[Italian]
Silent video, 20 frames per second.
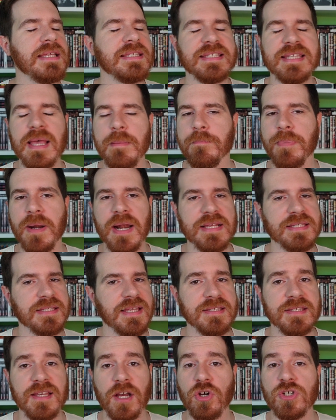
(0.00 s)
È sempre la
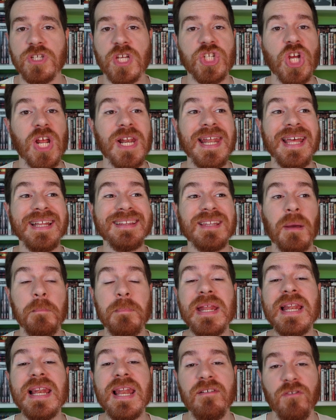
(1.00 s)
stessa cosa già letta
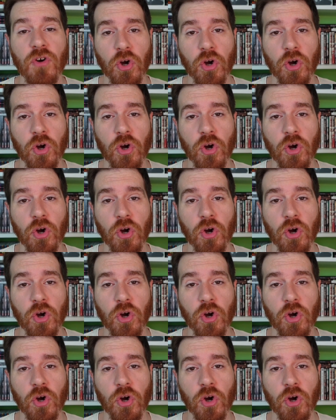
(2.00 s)
mille